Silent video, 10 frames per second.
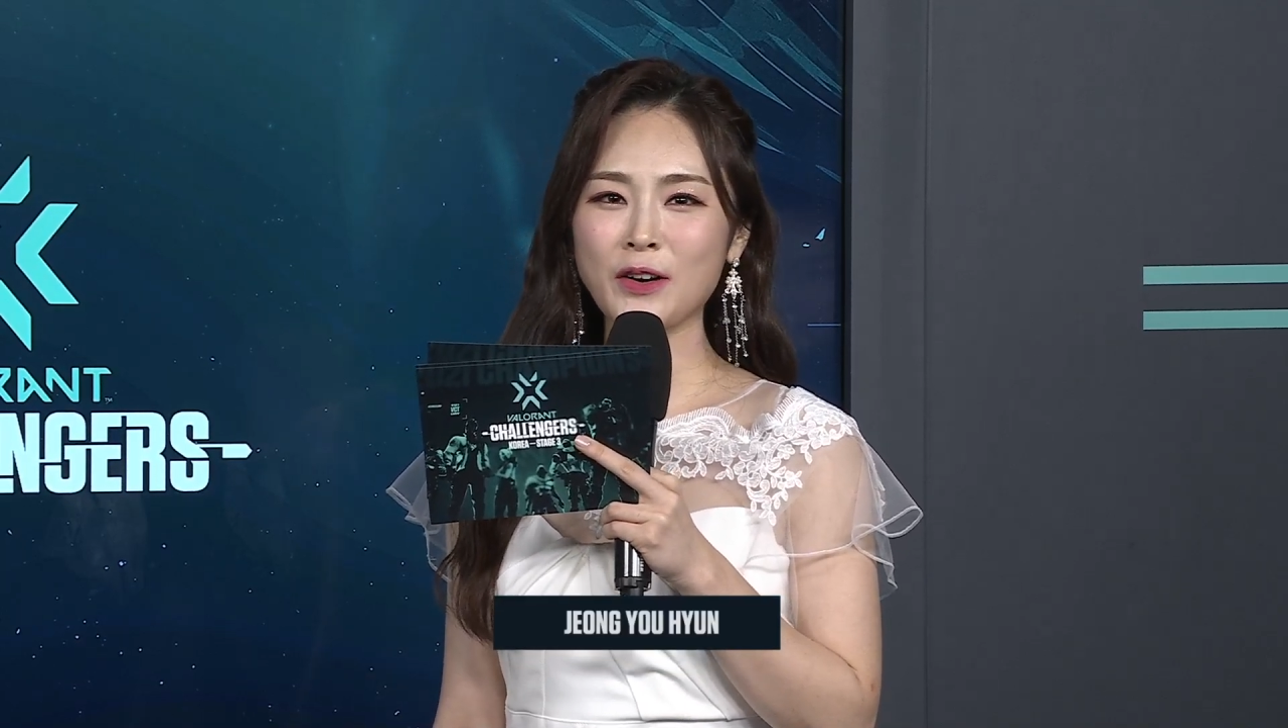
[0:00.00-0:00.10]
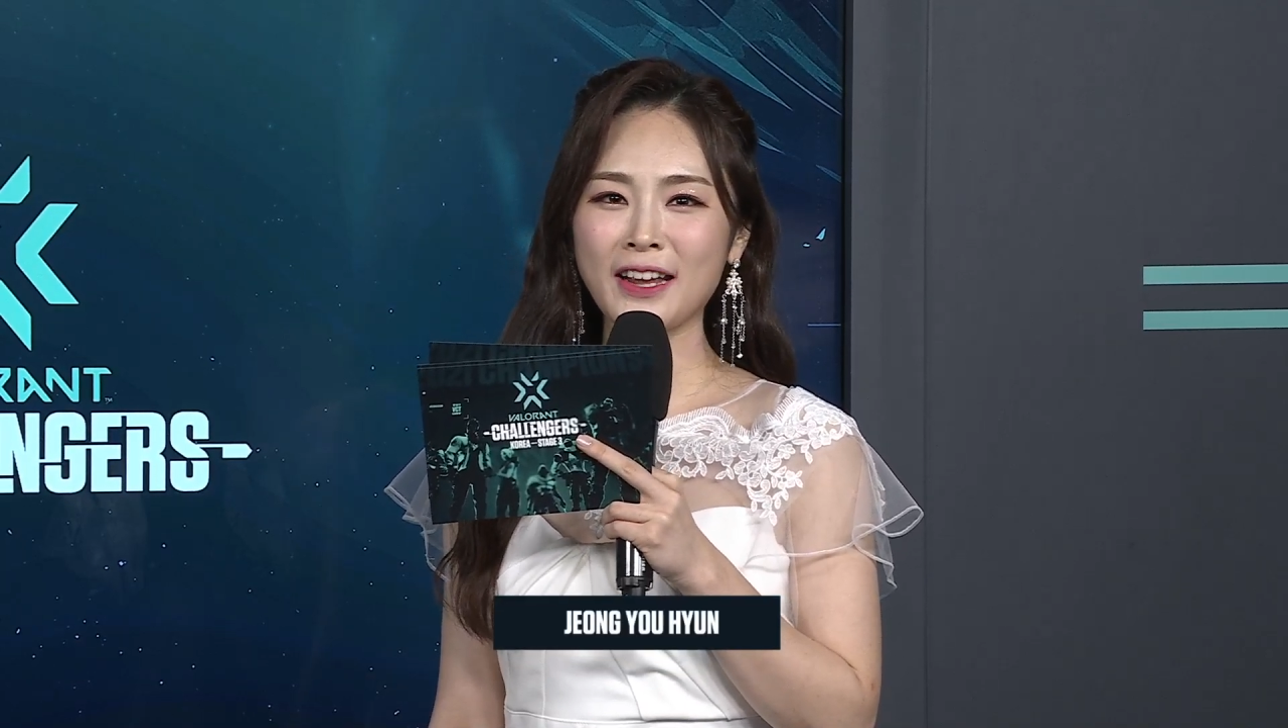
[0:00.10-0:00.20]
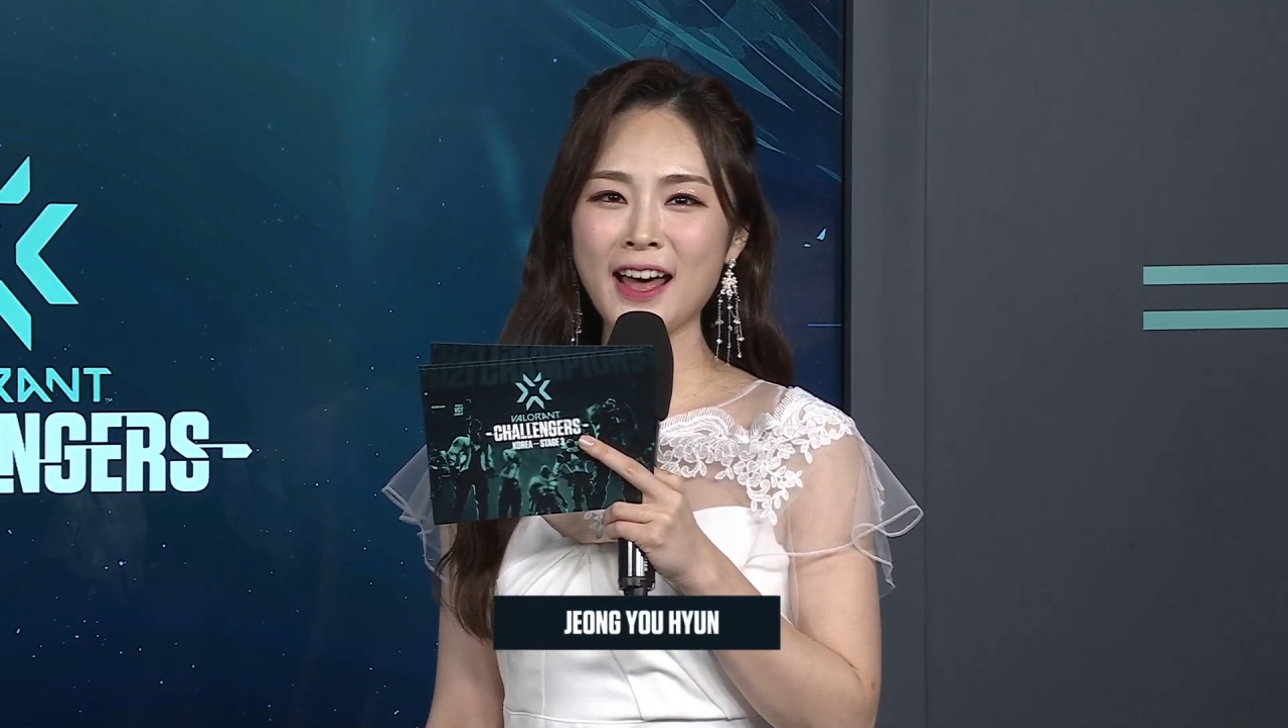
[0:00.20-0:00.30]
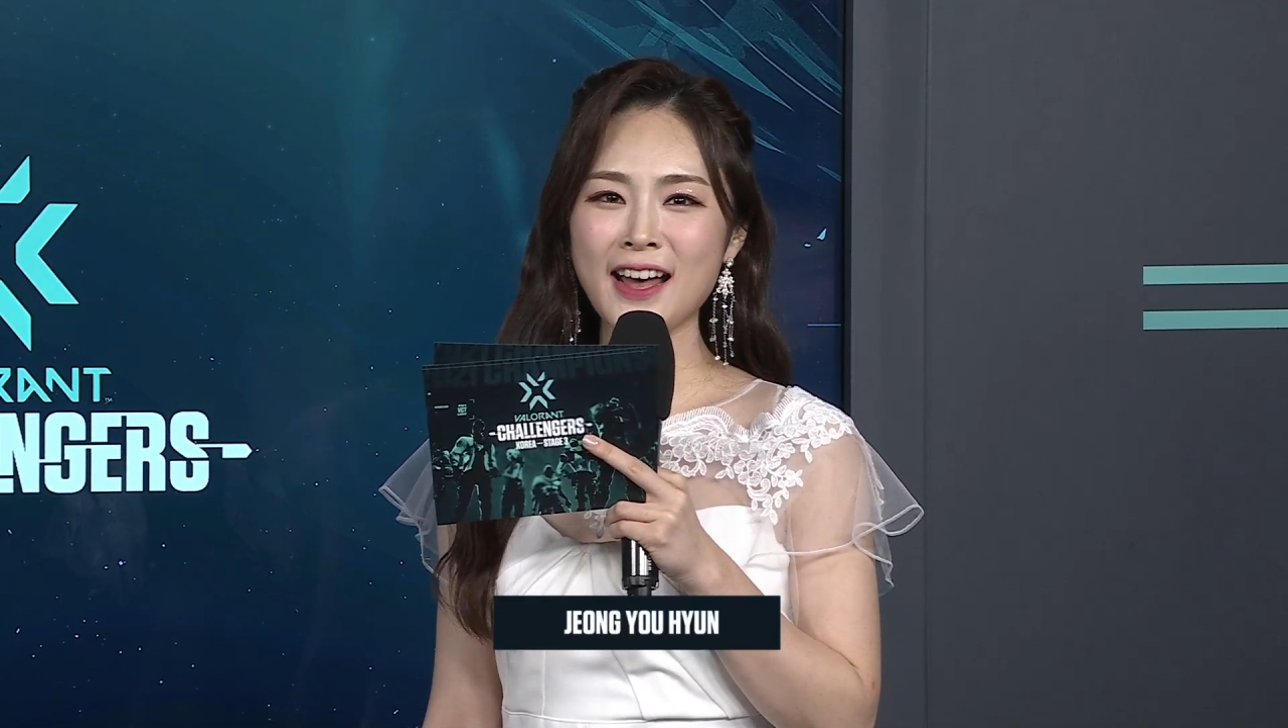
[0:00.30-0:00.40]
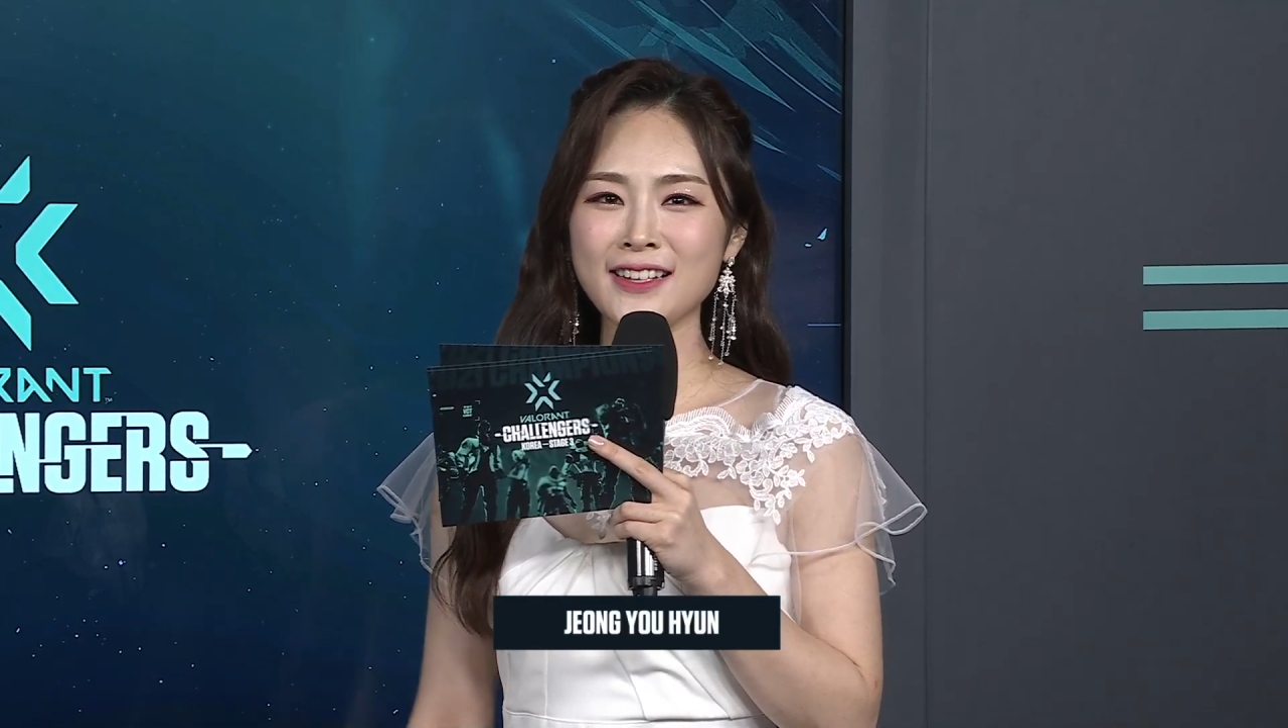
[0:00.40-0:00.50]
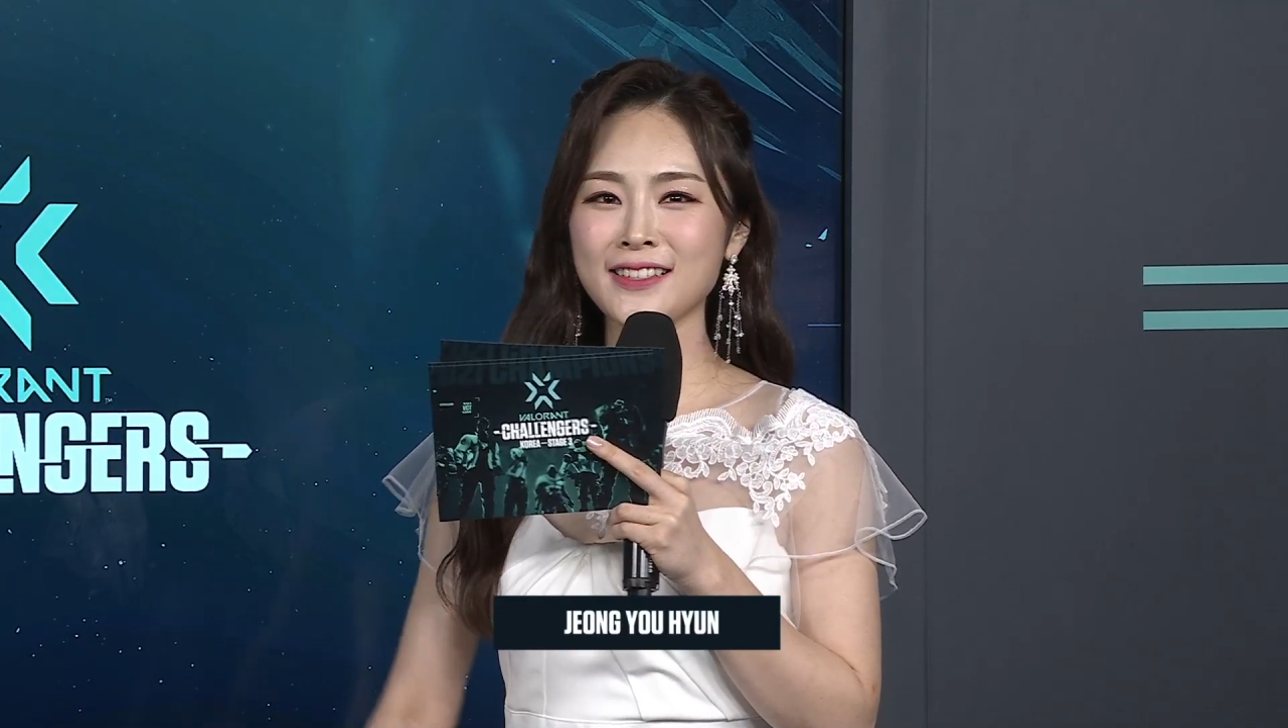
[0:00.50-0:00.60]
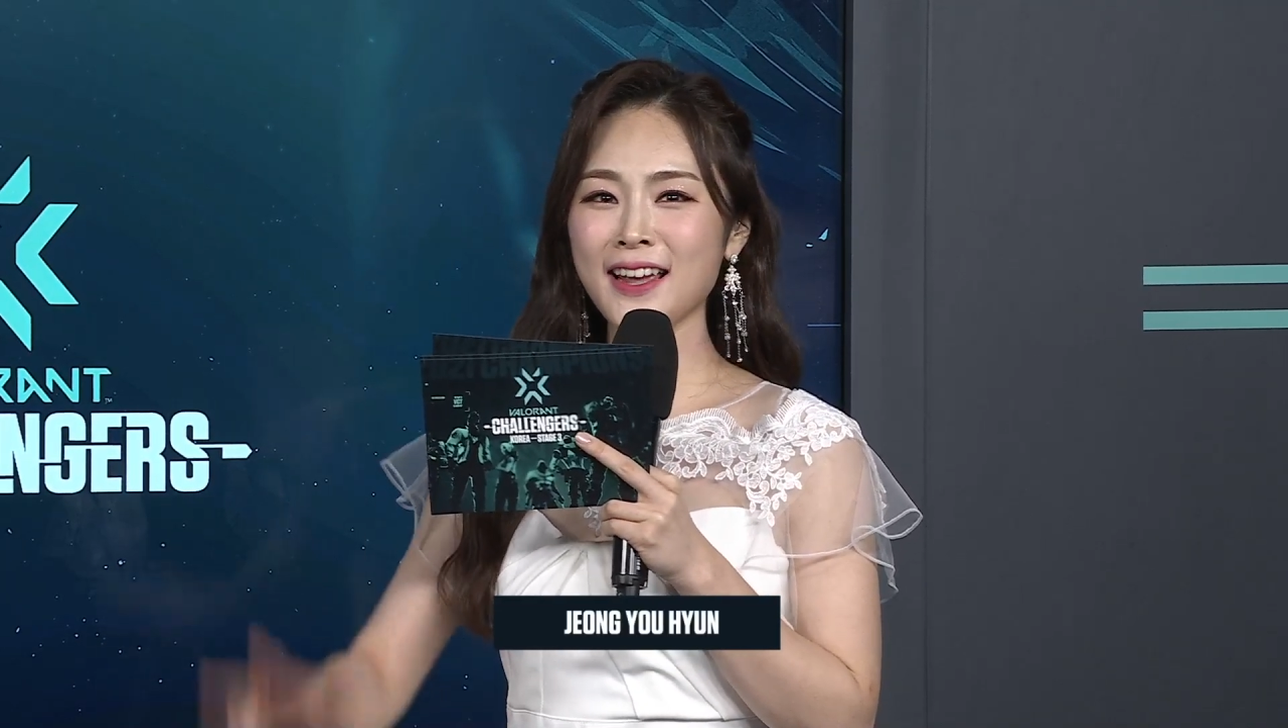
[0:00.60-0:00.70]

코리아